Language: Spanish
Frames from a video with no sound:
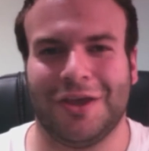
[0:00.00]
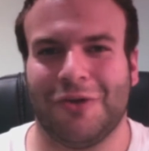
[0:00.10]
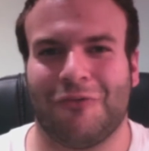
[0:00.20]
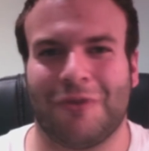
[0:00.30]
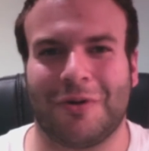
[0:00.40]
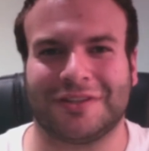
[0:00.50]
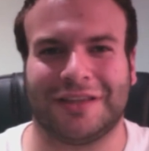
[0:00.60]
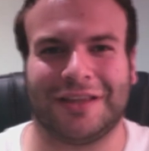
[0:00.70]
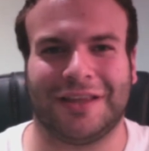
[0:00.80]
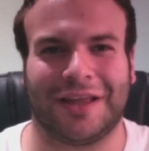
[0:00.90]
fue
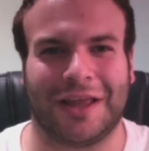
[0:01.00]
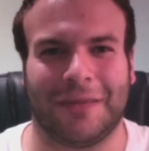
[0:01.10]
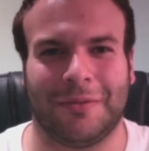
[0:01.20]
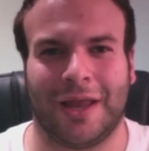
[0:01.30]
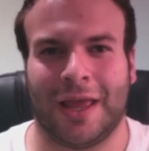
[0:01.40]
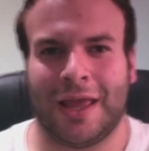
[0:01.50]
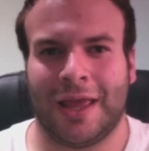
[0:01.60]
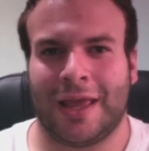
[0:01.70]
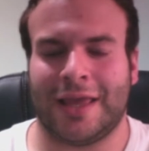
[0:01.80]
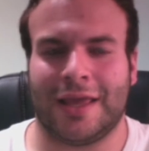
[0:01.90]
bastante increíble
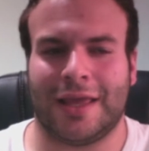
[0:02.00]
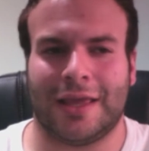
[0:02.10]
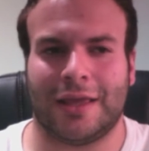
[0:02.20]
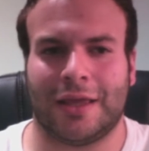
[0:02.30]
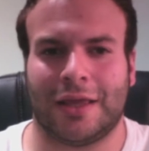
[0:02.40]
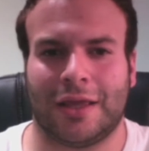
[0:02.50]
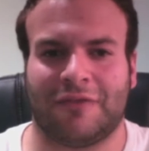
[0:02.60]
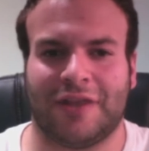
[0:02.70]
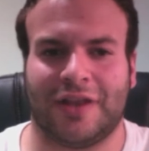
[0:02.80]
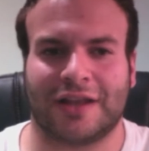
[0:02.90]
y al
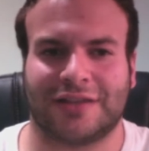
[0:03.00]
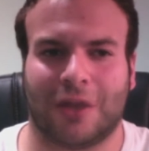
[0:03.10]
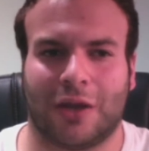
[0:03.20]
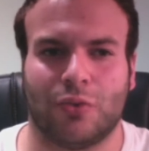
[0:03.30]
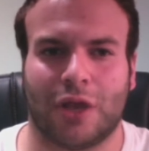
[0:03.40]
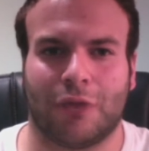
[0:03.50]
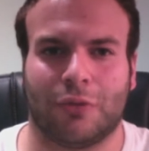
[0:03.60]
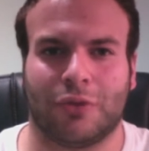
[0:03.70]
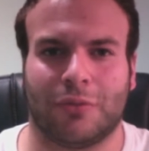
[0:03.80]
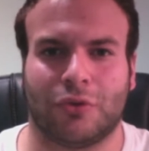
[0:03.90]
final hasta la una
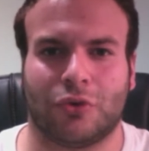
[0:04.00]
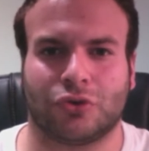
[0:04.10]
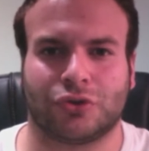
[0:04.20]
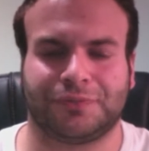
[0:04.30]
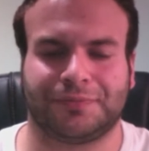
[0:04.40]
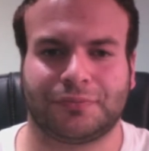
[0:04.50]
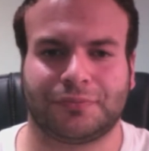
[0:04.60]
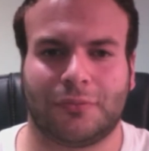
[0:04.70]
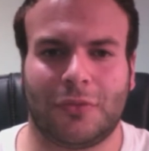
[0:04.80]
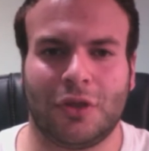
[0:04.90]
no pudimos
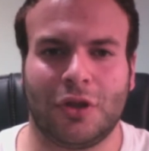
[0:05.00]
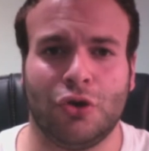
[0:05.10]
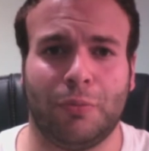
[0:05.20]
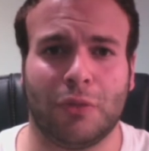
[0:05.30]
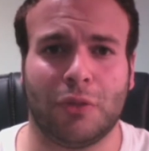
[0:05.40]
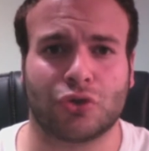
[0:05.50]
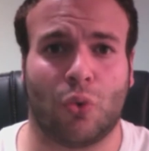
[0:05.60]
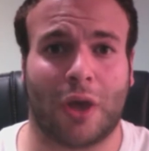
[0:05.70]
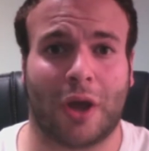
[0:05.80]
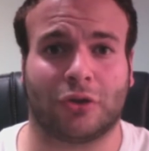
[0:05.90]
no pudimos
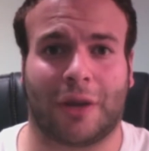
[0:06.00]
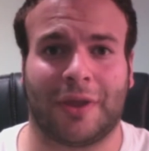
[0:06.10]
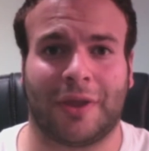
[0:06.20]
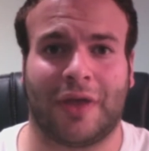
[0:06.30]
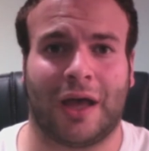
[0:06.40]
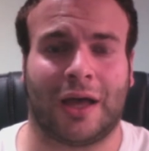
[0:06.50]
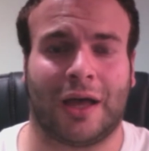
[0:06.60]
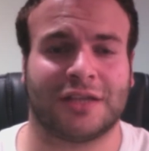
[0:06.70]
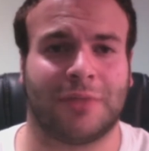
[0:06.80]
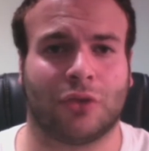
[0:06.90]
jugar otra vez a
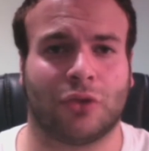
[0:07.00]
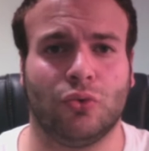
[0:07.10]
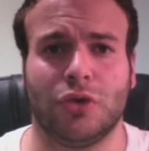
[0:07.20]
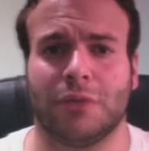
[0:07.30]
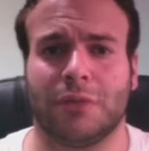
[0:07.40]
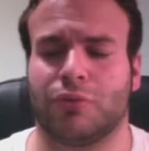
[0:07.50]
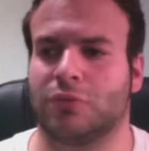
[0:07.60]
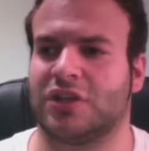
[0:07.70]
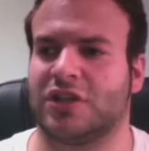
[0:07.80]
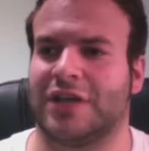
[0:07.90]
Splatoon y
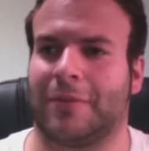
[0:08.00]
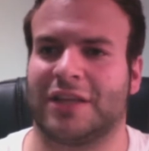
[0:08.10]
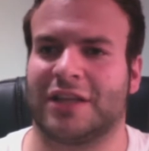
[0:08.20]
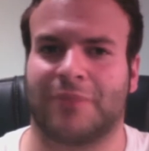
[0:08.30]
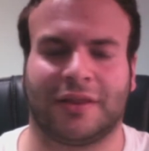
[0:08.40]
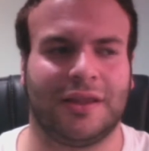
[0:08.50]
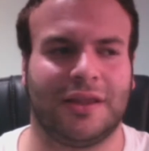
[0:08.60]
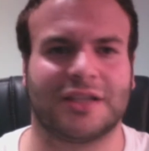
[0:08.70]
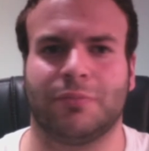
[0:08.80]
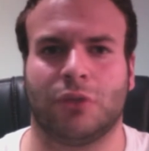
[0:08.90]
pudimos echar varias
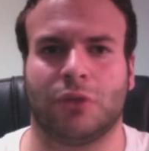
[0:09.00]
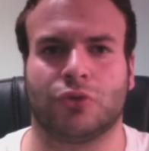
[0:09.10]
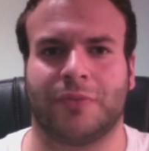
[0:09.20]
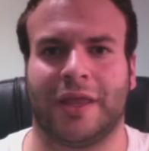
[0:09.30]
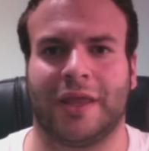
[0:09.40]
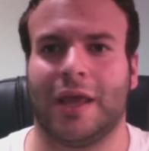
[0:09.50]
partidas y pudimos ver